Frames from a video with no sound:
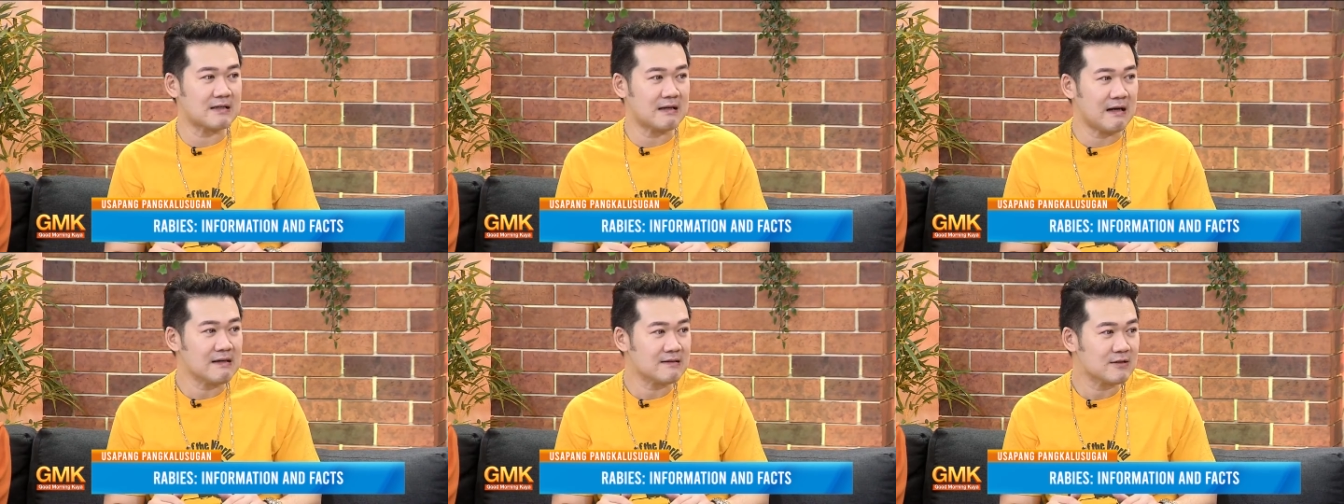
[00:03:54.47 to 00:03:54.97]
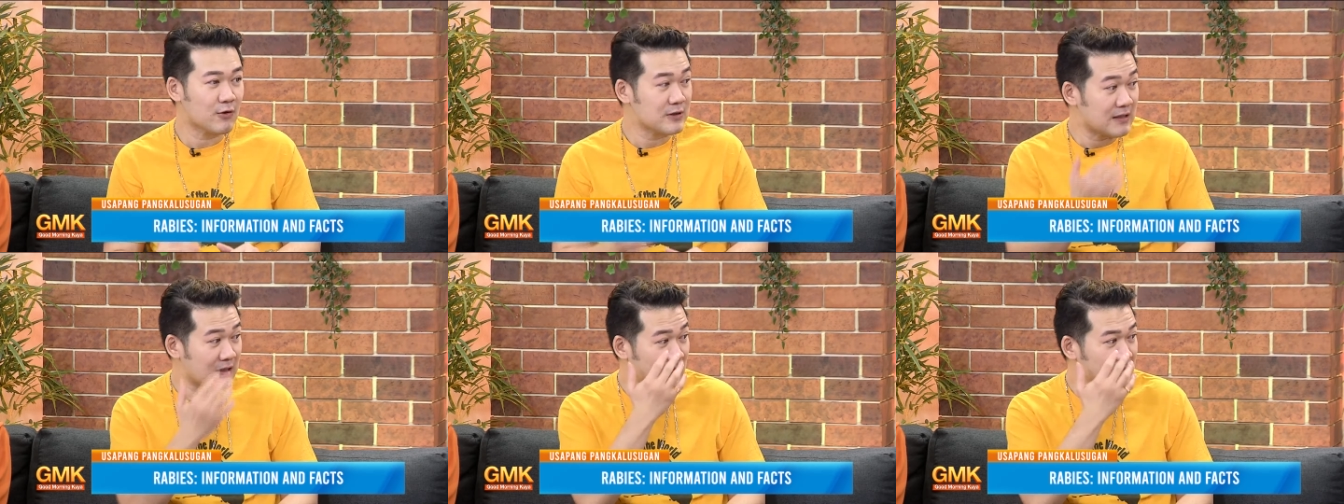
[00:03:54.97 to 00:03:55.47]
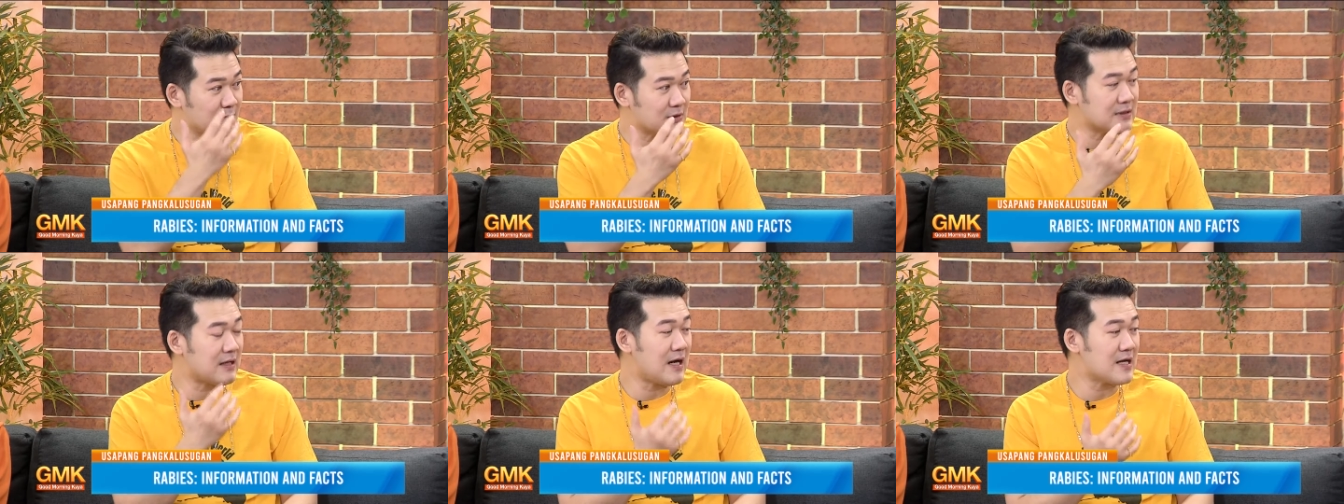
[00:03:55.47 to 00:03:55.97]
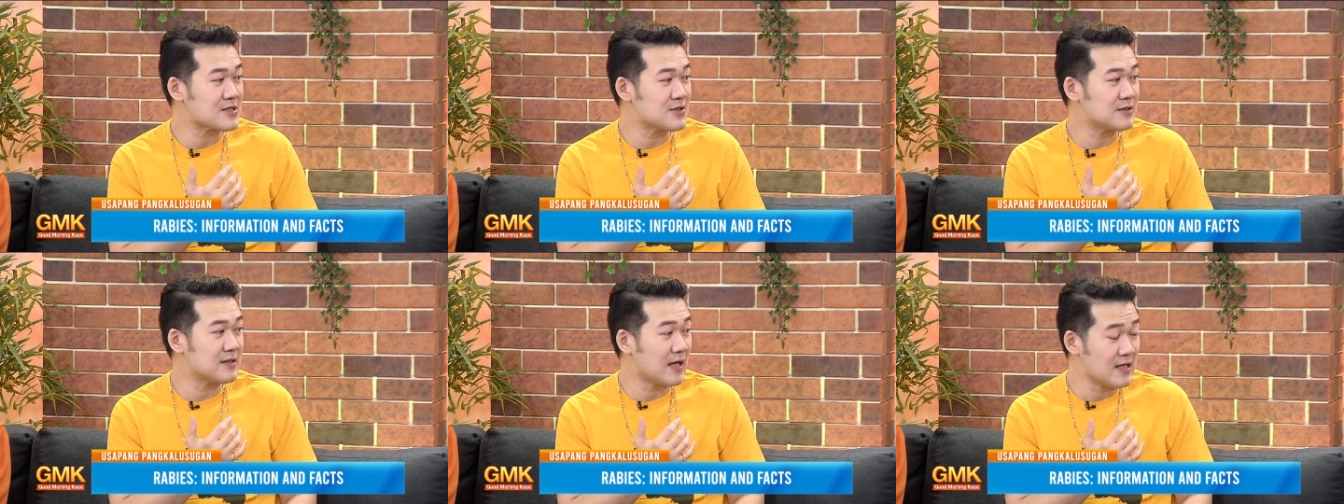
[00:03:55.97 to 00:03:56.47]
nakagat or nakalmot ng
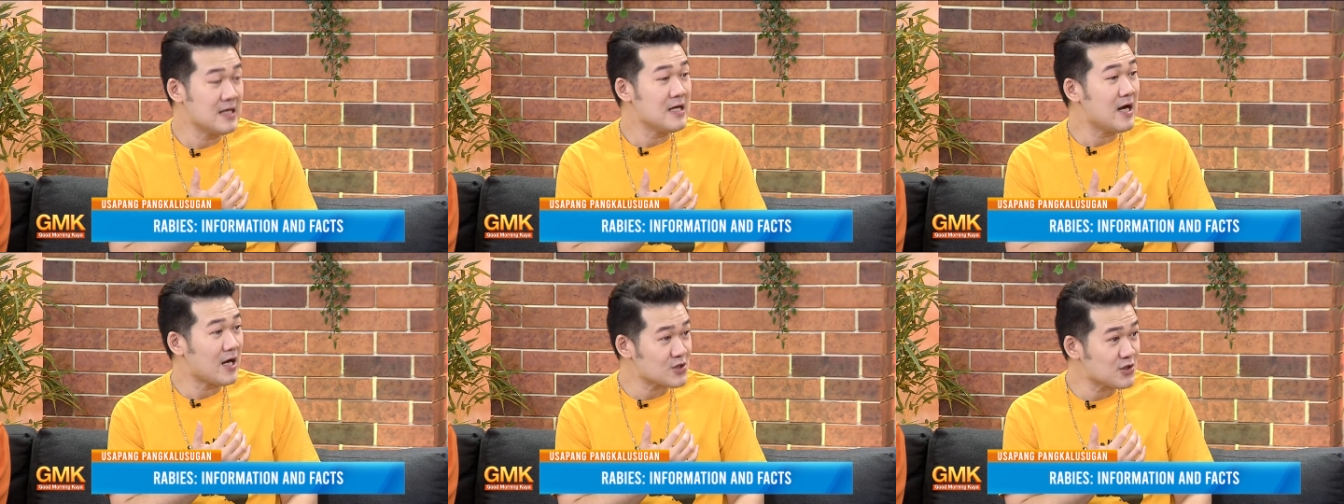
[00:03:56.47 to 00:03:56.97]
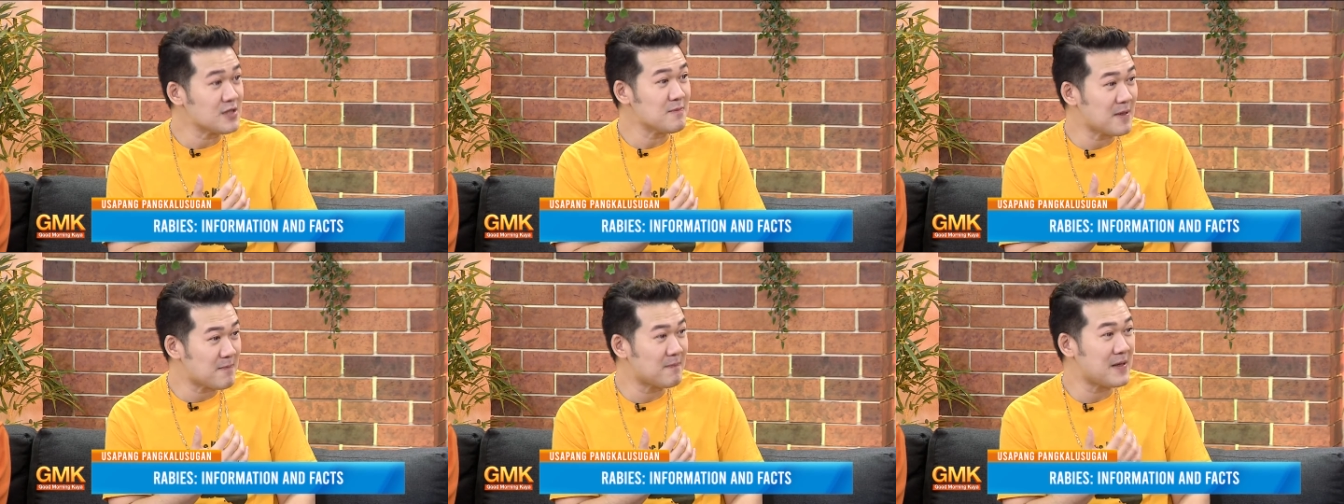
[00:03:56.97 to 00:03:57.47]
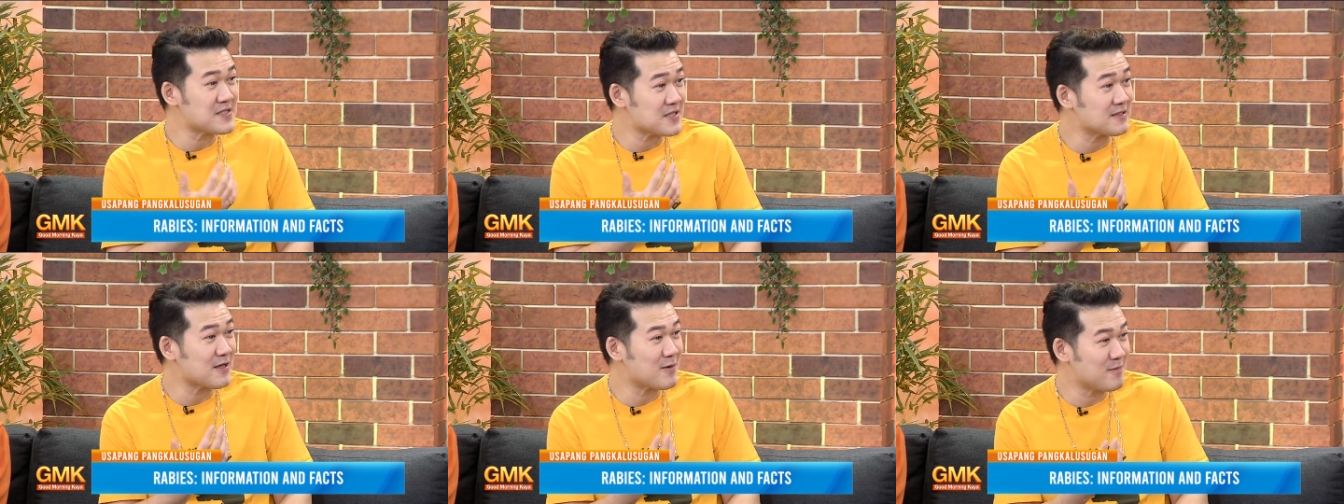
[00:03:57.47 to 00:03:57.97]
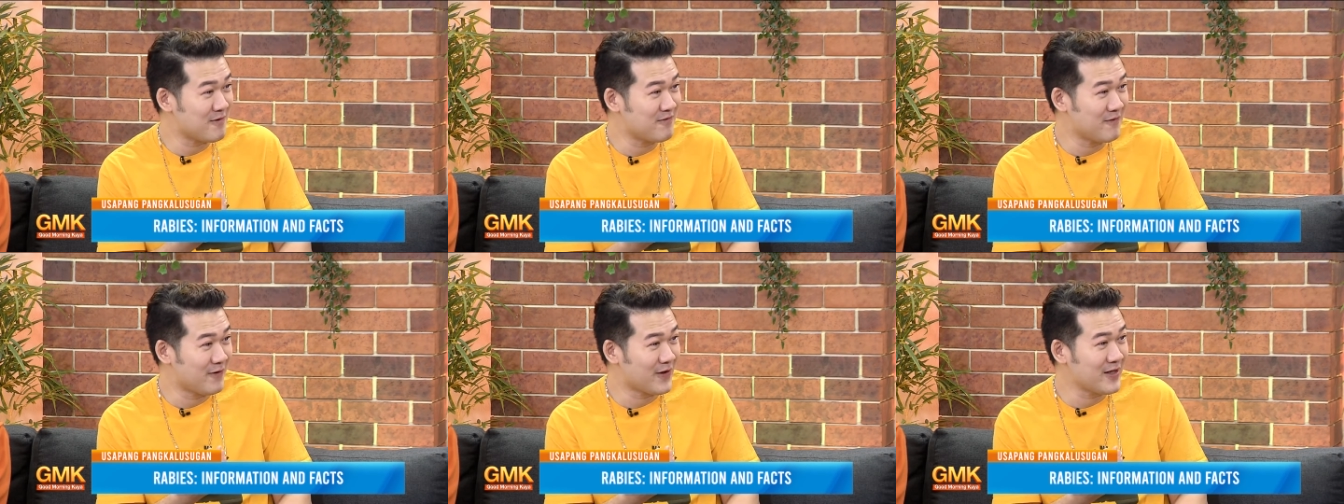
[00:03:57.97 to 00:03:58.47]
aso niya. Actually, may patient ako
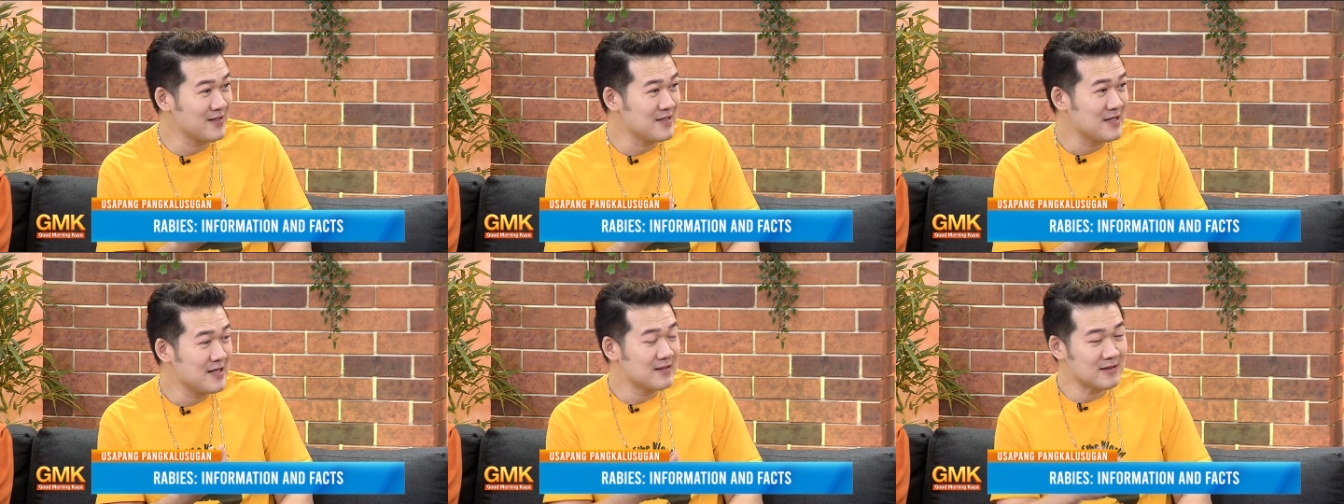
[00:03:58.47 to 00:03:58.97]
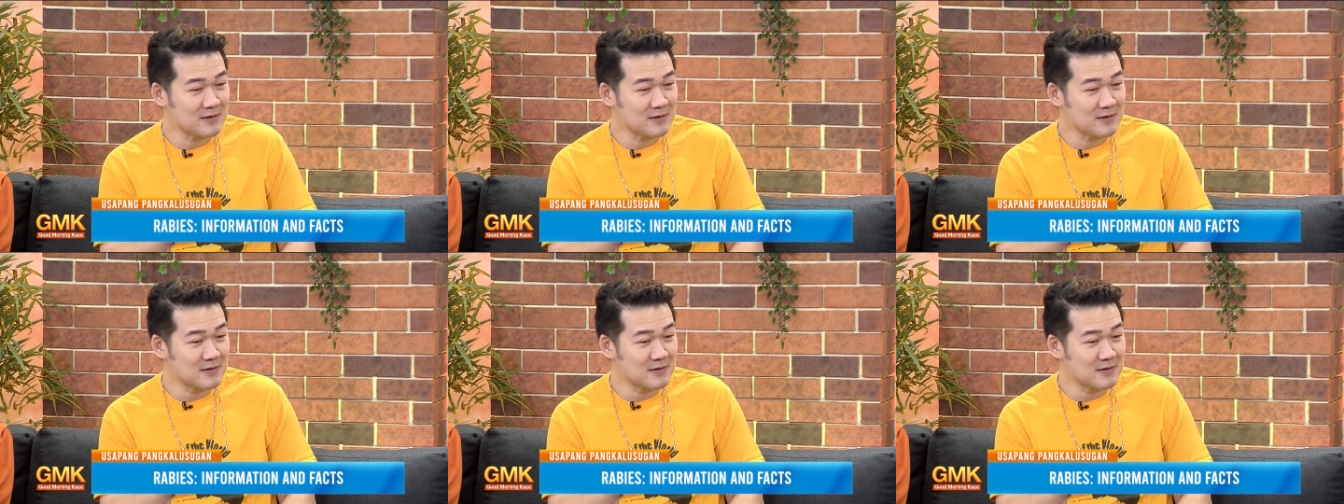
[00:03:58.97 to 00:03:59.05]
before,